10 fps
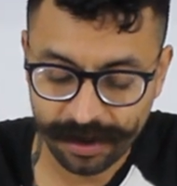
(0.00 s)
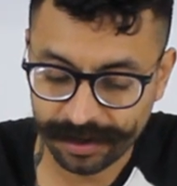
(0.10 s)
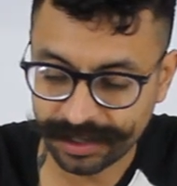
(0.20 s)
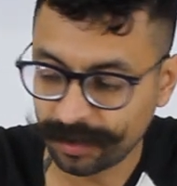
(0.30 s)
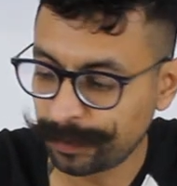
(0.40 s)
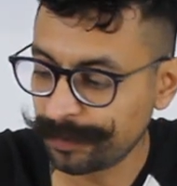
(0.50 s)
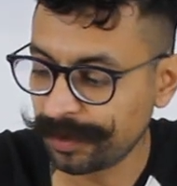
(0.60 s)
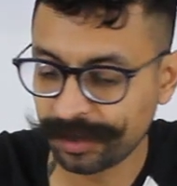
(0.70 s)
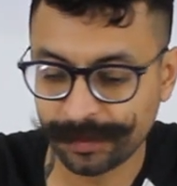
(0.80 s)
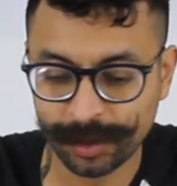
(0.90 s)
Ahorita lo
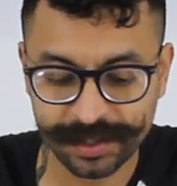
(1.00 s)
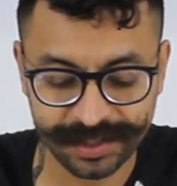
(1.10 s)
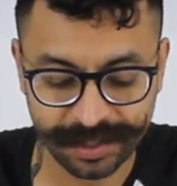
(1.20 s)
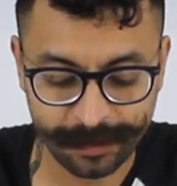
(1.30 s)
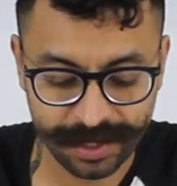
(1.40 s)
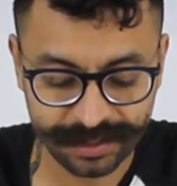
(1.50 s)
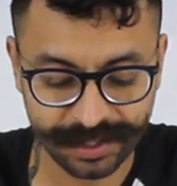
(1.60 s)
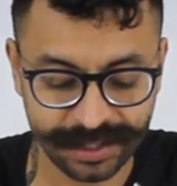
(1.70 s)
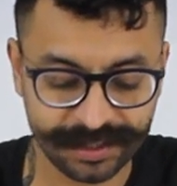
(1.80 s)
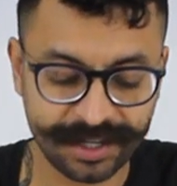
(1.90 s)
primero que voy a hacer va a
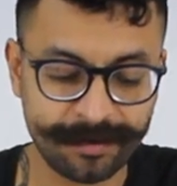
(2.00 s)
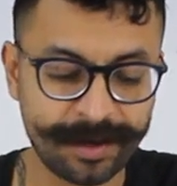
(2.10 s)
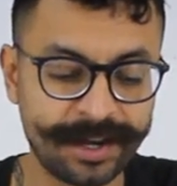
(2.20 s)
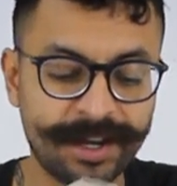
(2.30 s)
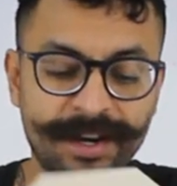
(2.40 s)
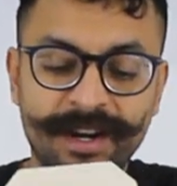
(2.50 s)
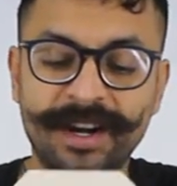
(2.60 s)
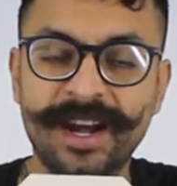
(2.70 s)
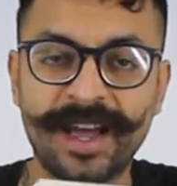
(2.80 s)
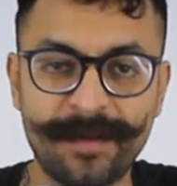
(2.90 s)
ser trabajar
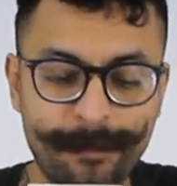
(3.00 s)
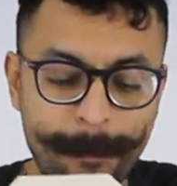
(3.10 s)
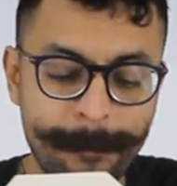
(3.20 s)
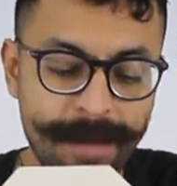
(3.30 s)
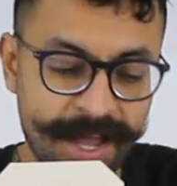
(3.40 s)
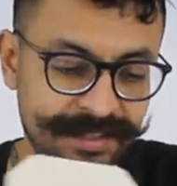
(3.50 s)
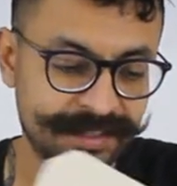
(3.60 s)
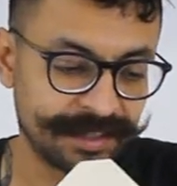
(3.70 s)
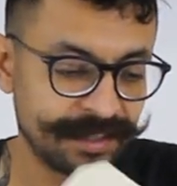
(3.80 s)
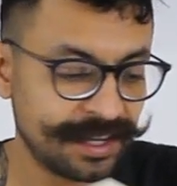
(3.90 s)
la
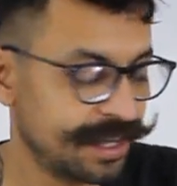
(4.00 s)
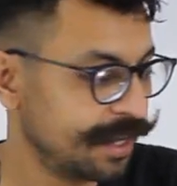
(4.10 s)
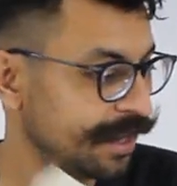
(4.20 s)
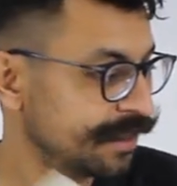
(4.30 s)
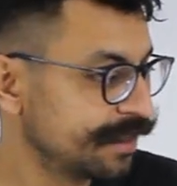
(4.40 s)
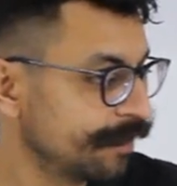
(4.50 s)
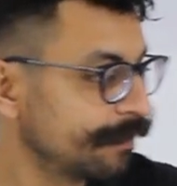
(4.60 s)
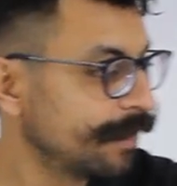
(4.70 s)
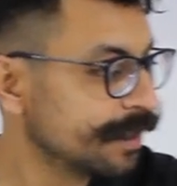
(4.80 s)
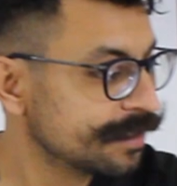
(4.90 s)
base. Esta
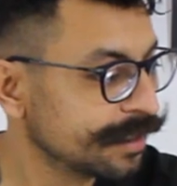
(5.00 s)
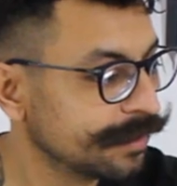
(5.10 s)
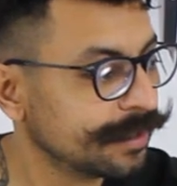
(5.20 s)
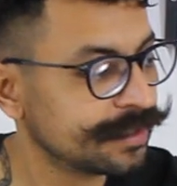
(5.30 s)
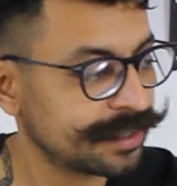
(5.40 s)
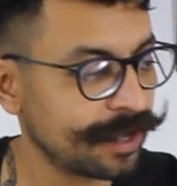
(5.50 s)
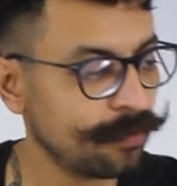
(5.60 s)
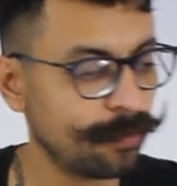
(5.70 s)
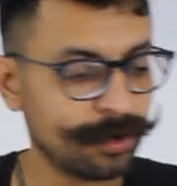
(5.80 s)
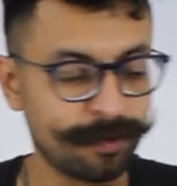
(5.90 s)
base está
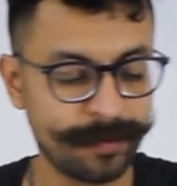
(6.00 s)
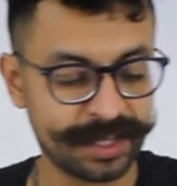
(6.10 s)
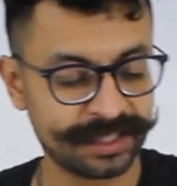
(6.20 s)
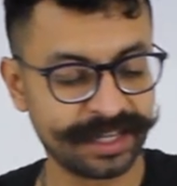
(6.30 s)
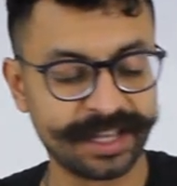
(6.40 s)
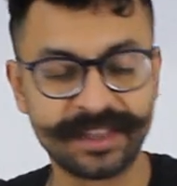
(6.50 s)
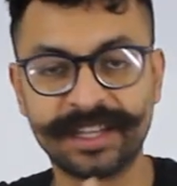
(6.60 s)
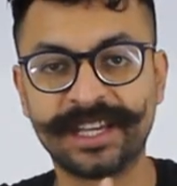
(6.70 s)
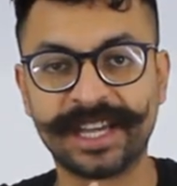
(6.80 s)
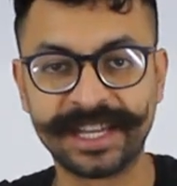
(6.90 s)
un poco más
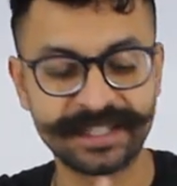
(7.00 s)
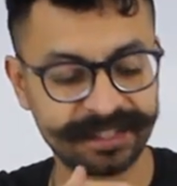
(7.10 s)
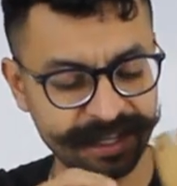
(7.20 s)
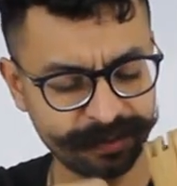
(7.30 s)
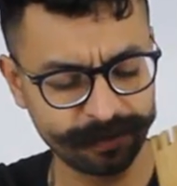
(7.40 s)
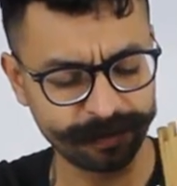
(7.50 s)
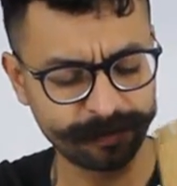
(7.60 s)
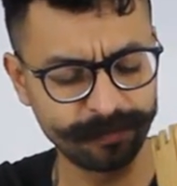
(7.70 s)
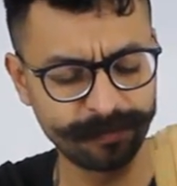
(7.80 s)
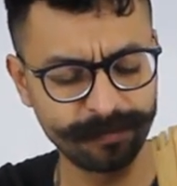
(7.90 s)
grande que esta.
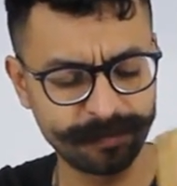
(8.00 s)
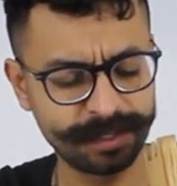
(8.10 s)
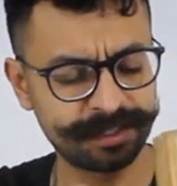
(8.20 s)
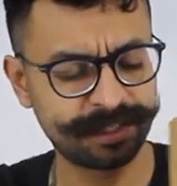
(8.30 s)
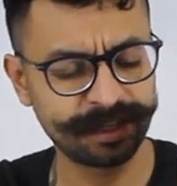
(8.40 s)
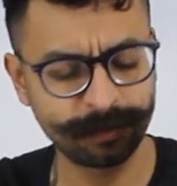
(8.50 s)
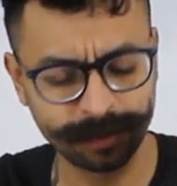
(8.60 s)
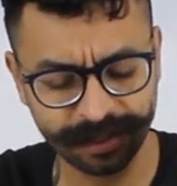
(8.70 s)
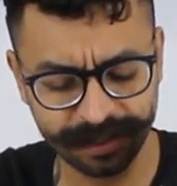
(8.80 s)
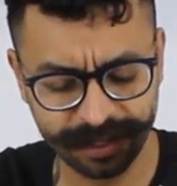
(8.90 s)
Con esta
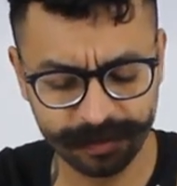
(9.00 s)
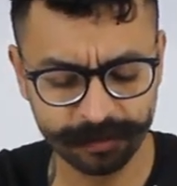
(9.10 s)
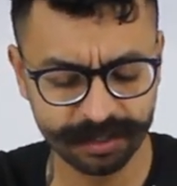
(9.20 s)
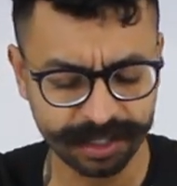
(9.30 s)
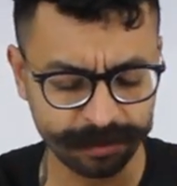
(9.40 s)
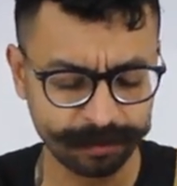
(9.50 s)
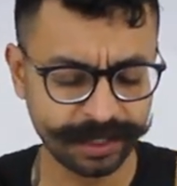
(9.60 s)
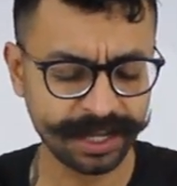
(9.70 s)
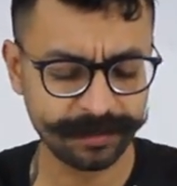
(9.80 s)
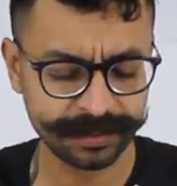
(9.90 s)
torre de dados siento
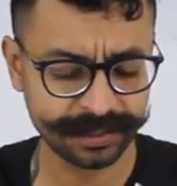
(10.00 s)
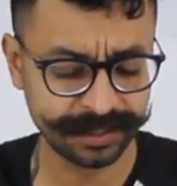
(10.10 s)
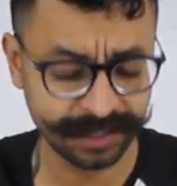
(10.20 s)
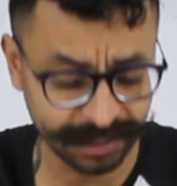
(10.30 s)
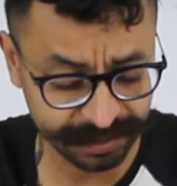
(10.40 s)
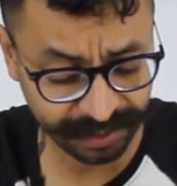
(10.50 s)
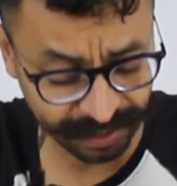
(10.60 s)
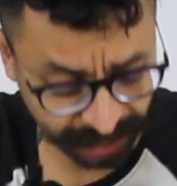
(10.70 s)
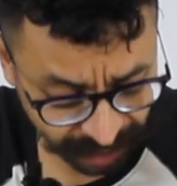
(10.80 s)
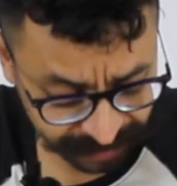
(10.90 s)
que a veces tienes
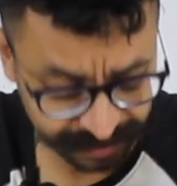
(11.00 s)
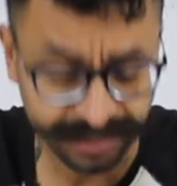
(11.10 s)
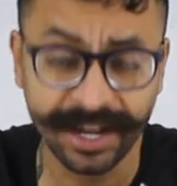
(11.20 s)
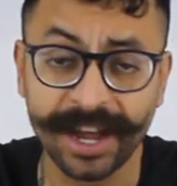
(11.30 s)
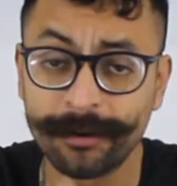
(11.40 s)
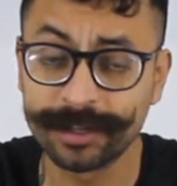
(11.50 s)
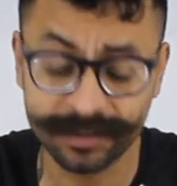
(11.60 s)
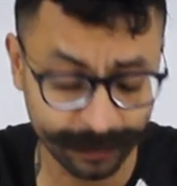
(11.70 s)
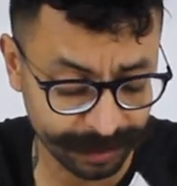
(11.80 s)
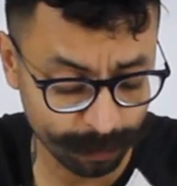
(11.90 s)
que acercar o
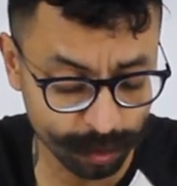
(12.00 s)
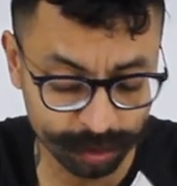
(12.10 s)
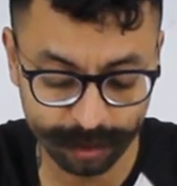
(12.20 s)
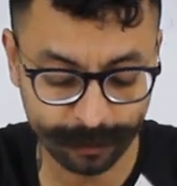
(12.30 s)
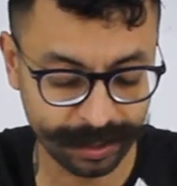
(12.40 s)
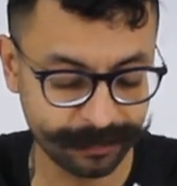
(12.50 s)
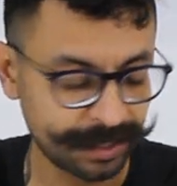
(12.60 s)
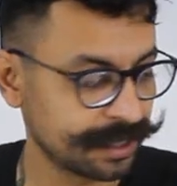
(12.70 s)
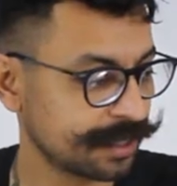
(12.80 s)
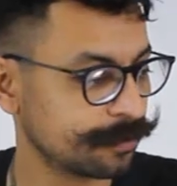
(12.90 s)
asomar mucho para
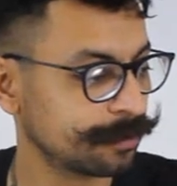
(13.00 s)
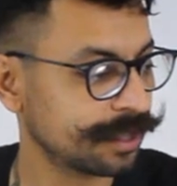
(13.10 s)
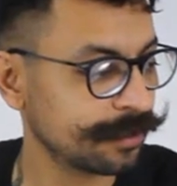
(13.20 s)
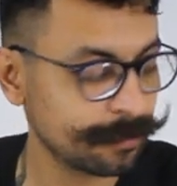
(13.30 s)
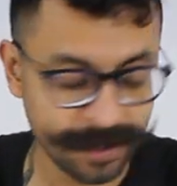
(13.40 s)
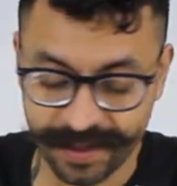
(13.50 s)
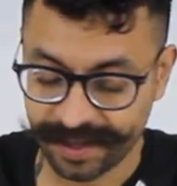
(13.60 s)
ver el resultado.